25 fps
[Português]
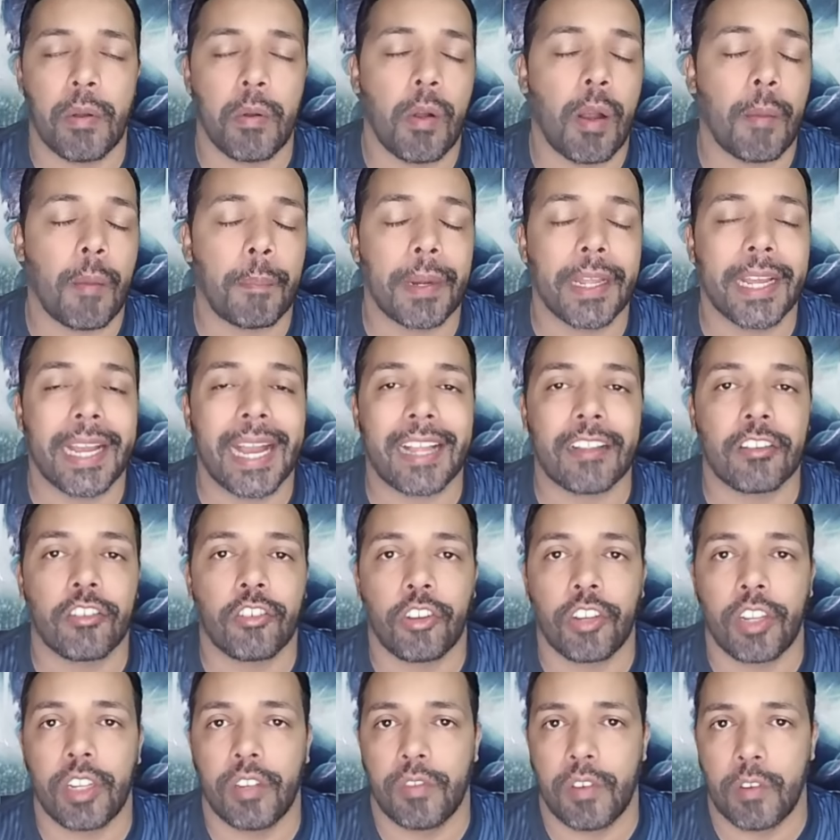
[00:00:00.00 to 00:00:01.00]
é um
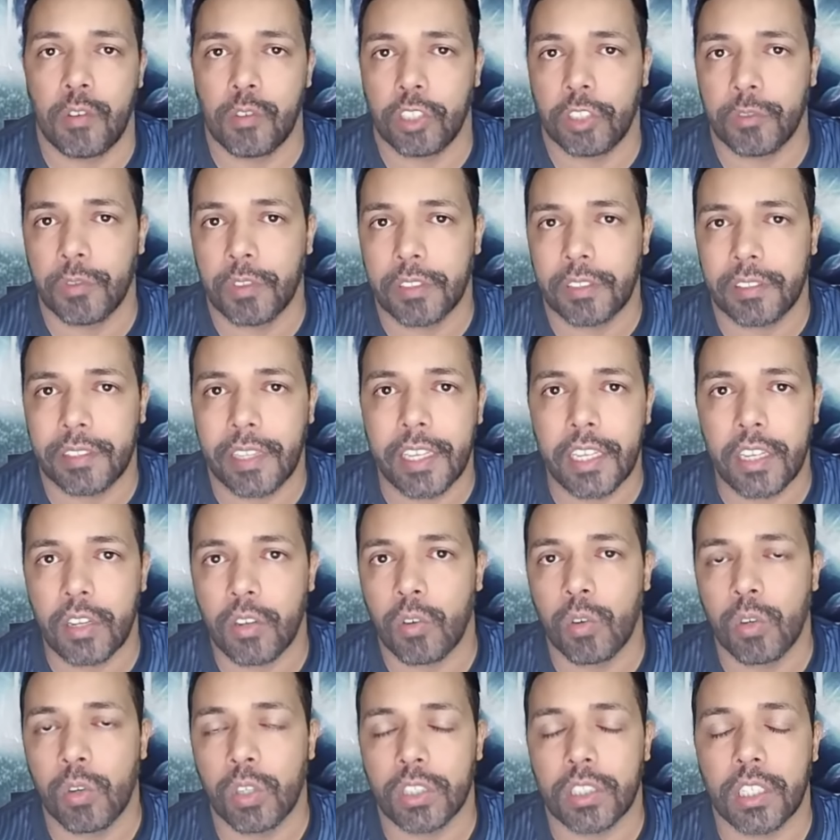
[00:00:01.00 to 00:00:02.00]
aplicativo onde você
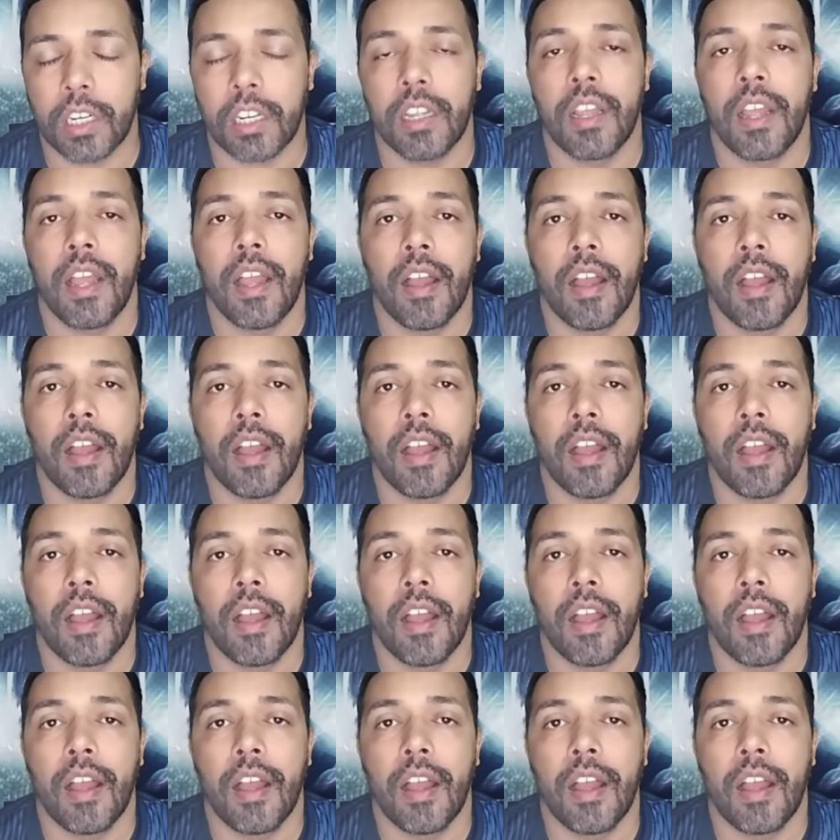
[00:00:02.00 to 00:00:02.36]
encontra